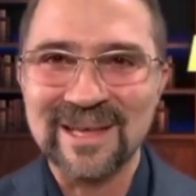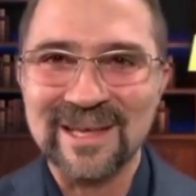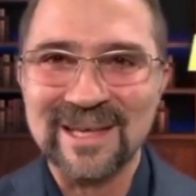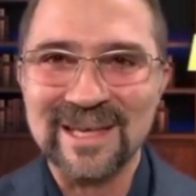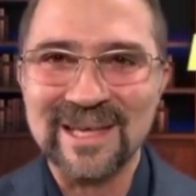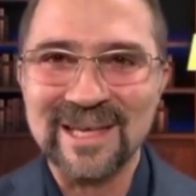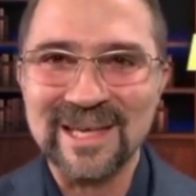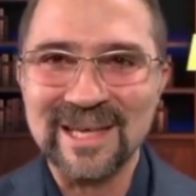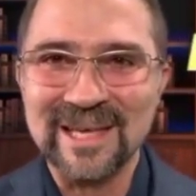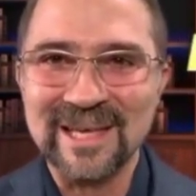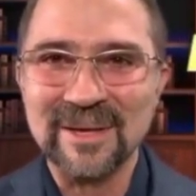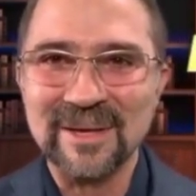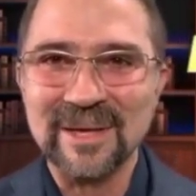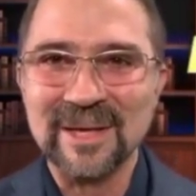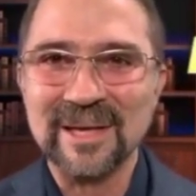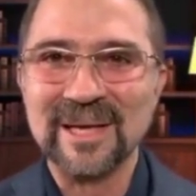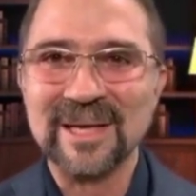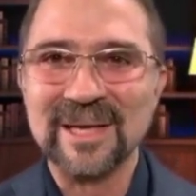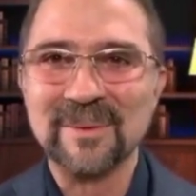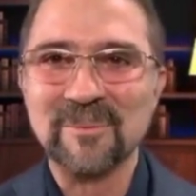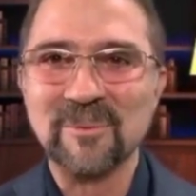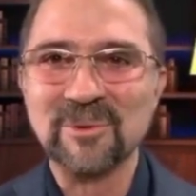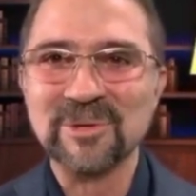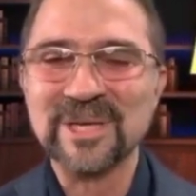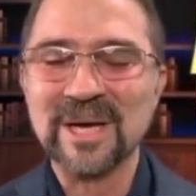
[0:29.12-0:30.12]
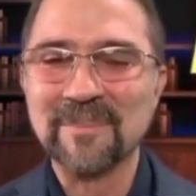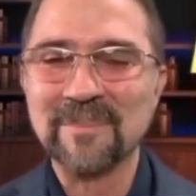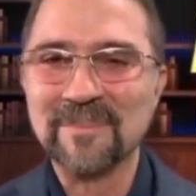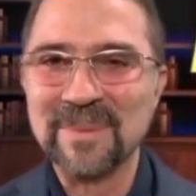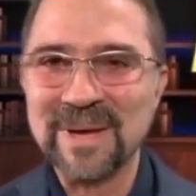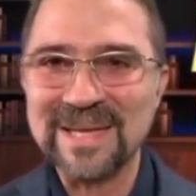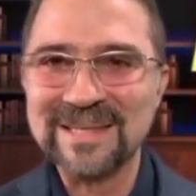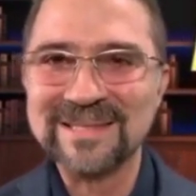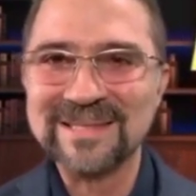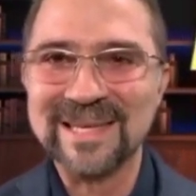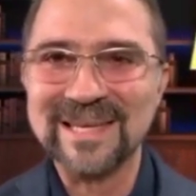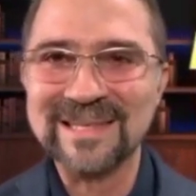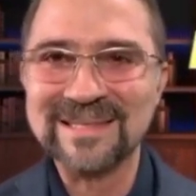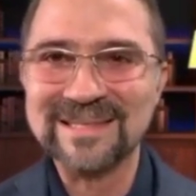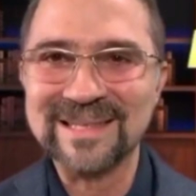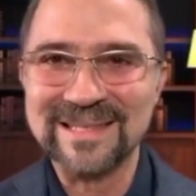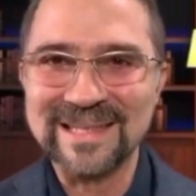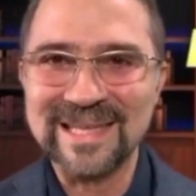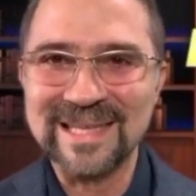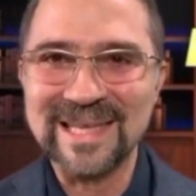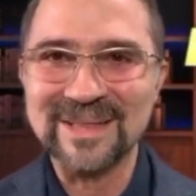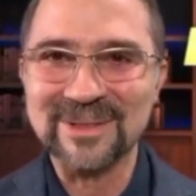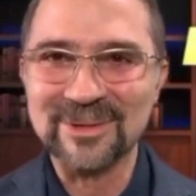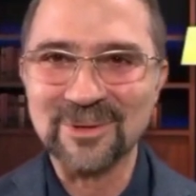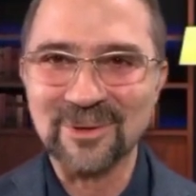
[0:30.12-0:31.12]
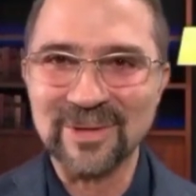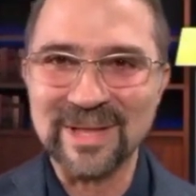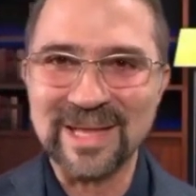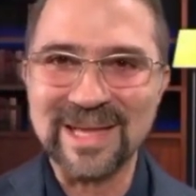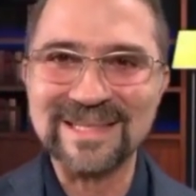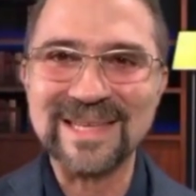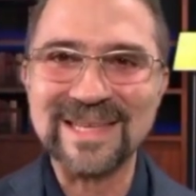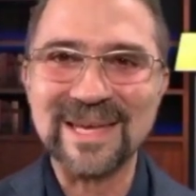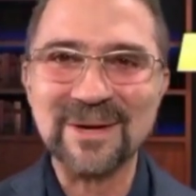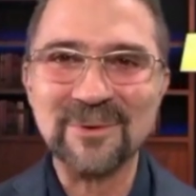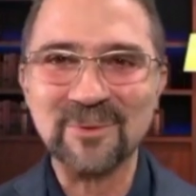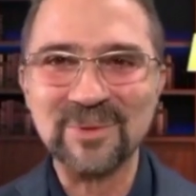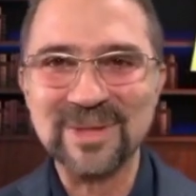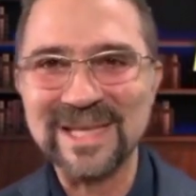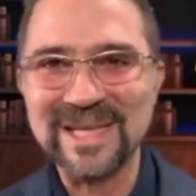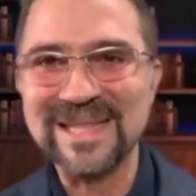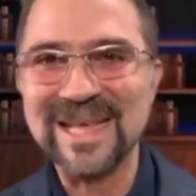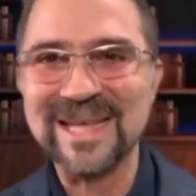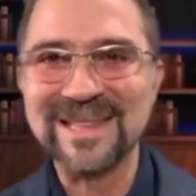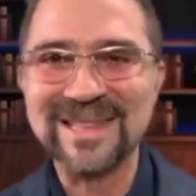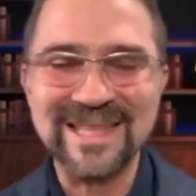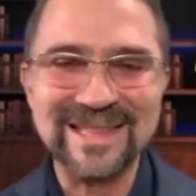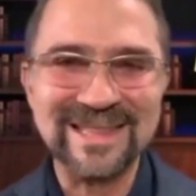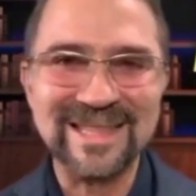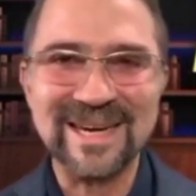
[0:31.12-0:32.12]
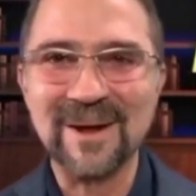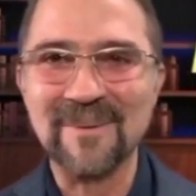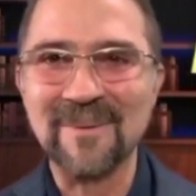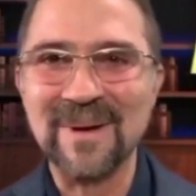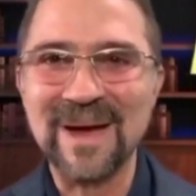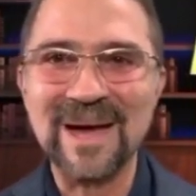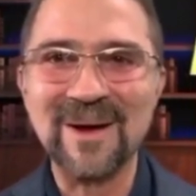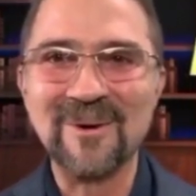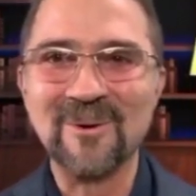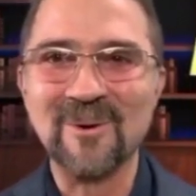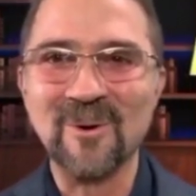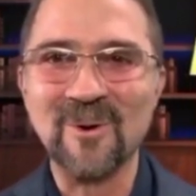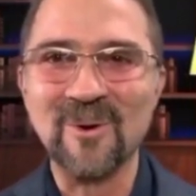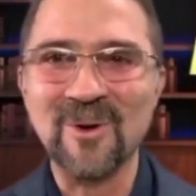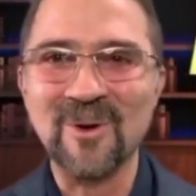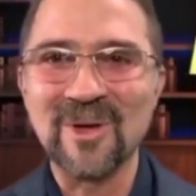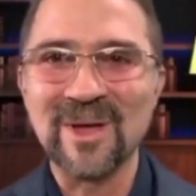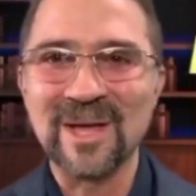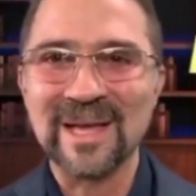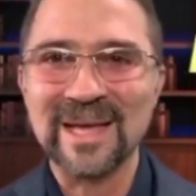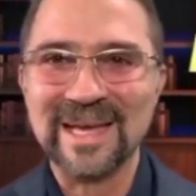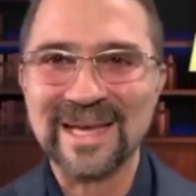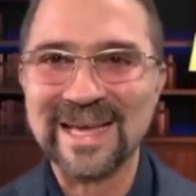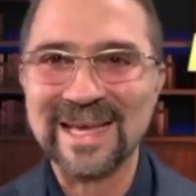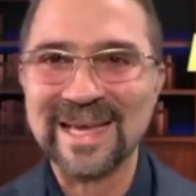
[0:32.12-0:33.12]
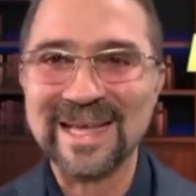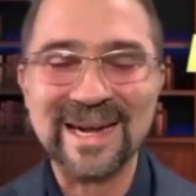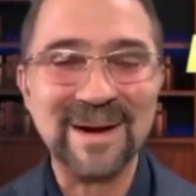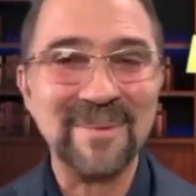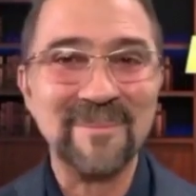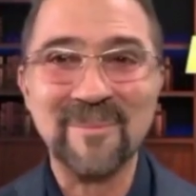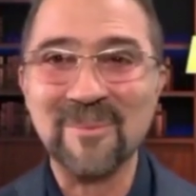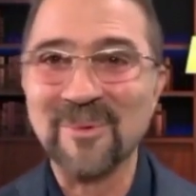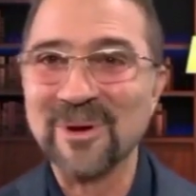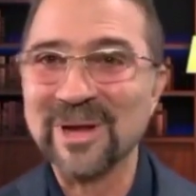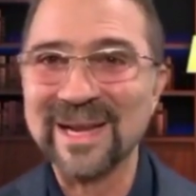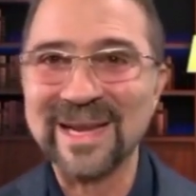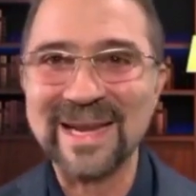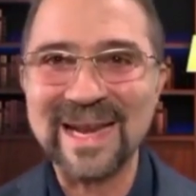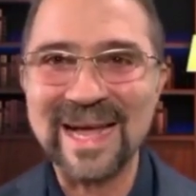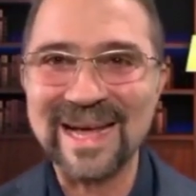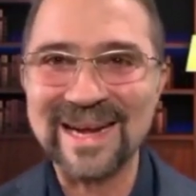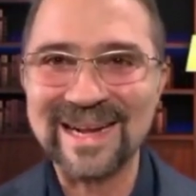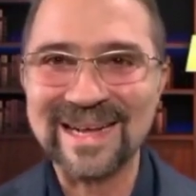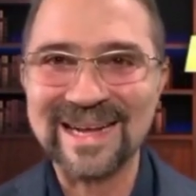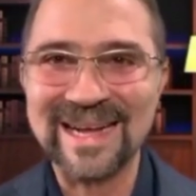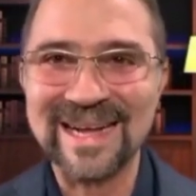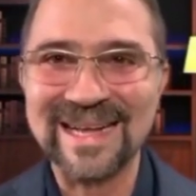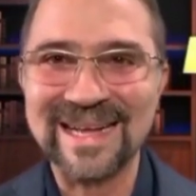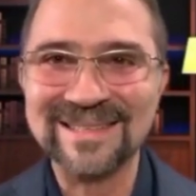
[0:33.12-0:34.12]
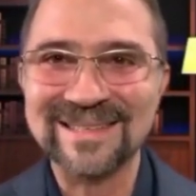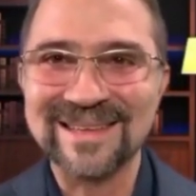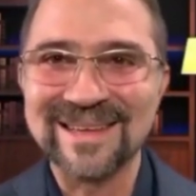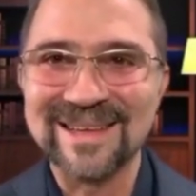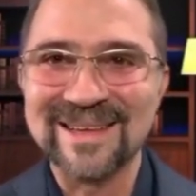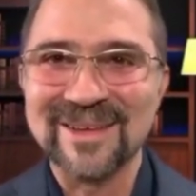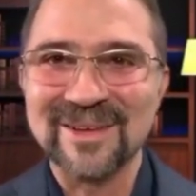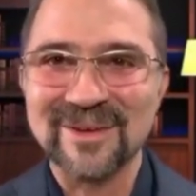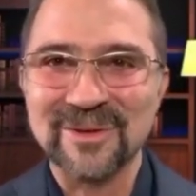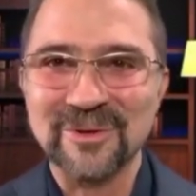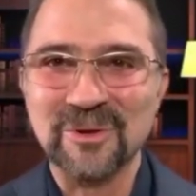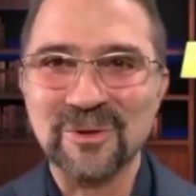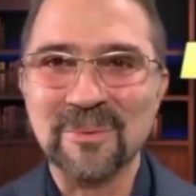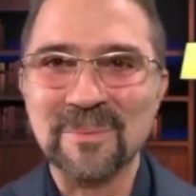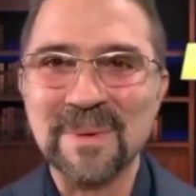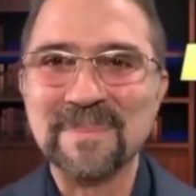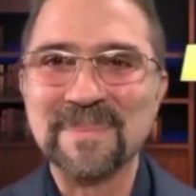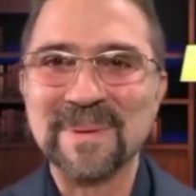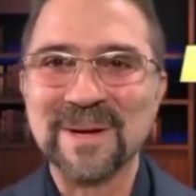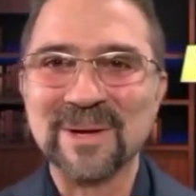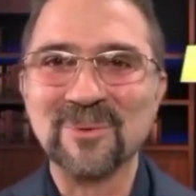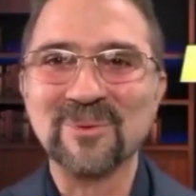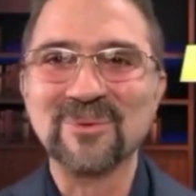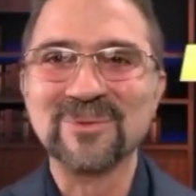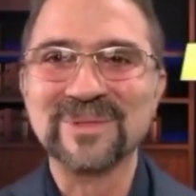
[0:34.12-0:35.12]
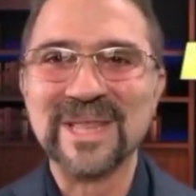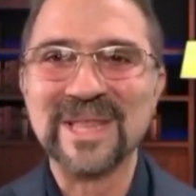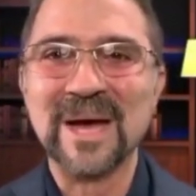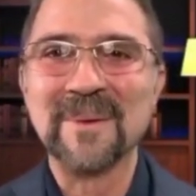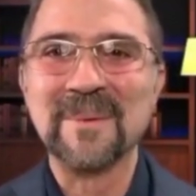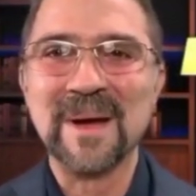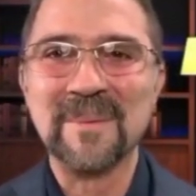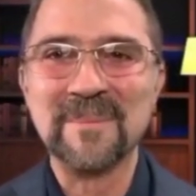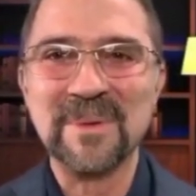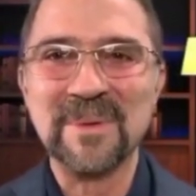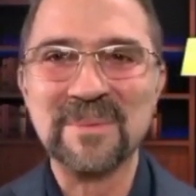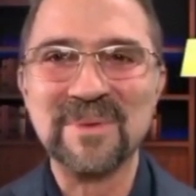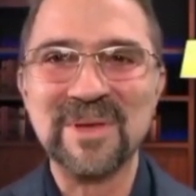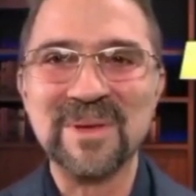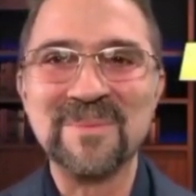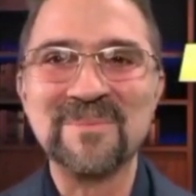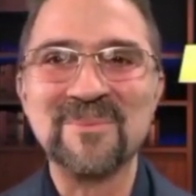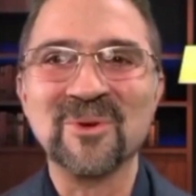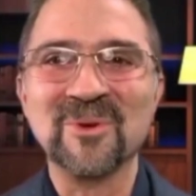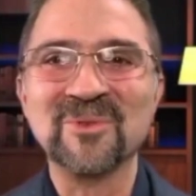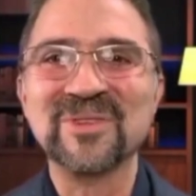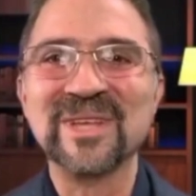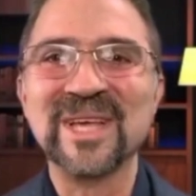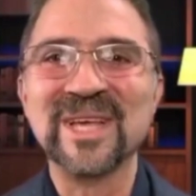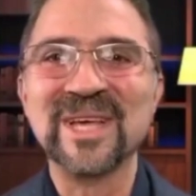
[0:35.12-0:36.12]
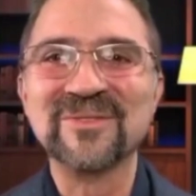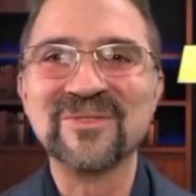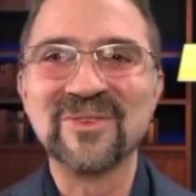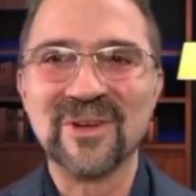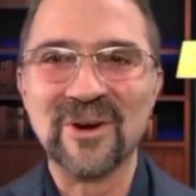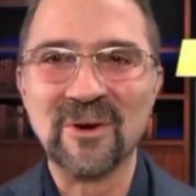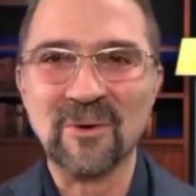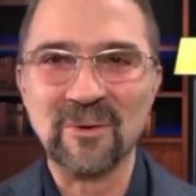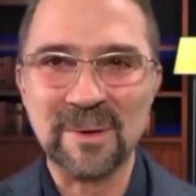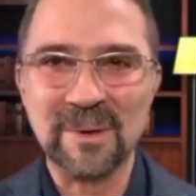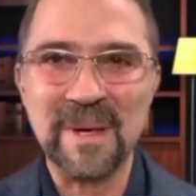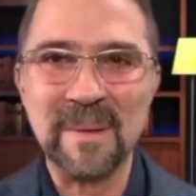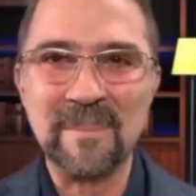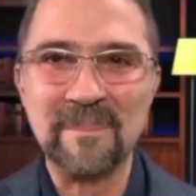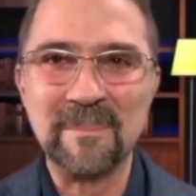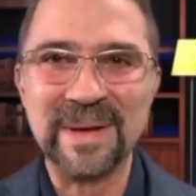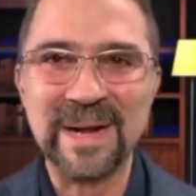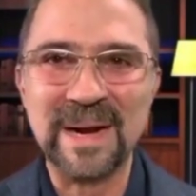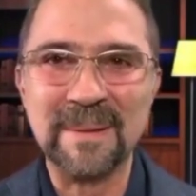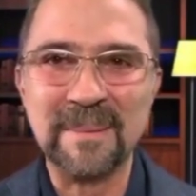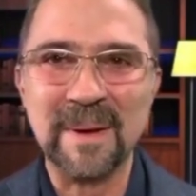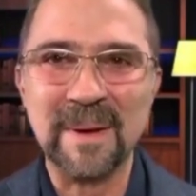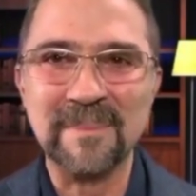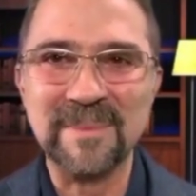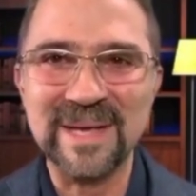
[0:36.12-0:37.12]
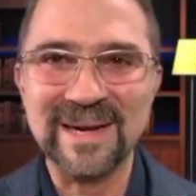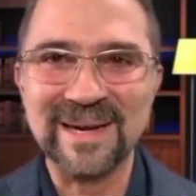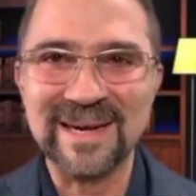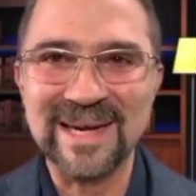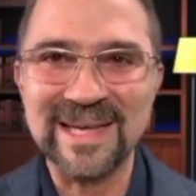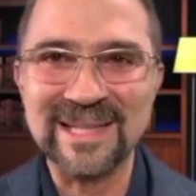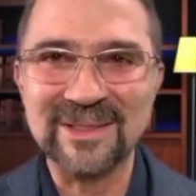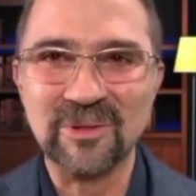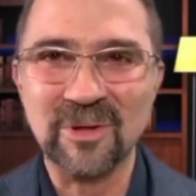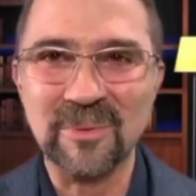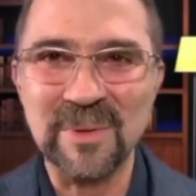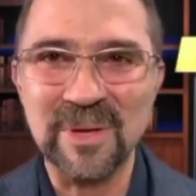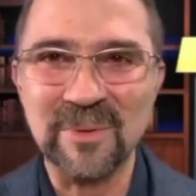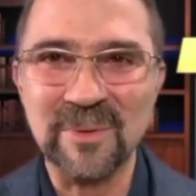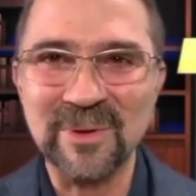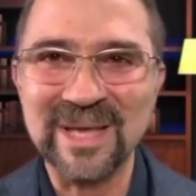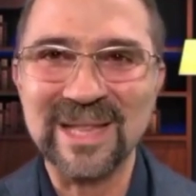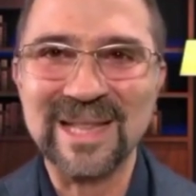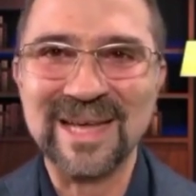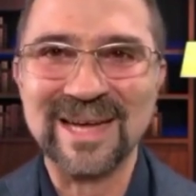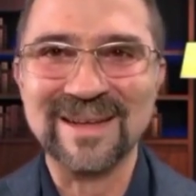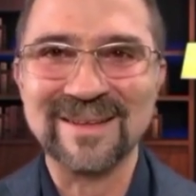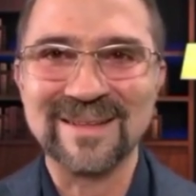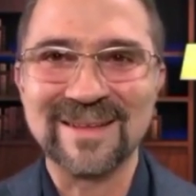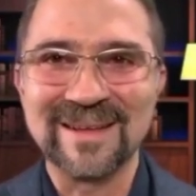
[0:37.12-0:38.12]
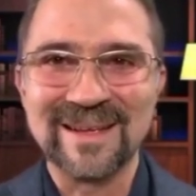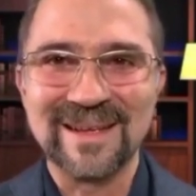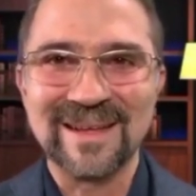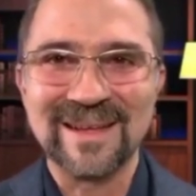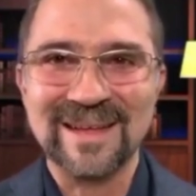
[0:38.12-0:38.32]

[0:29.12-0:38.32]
Y, muchas veces dentro de esas rutinas de trabajo que eran muy largas, yo me preguntaba a mí mismo si eso era lo que me esperaba a mí el resto de mi vida.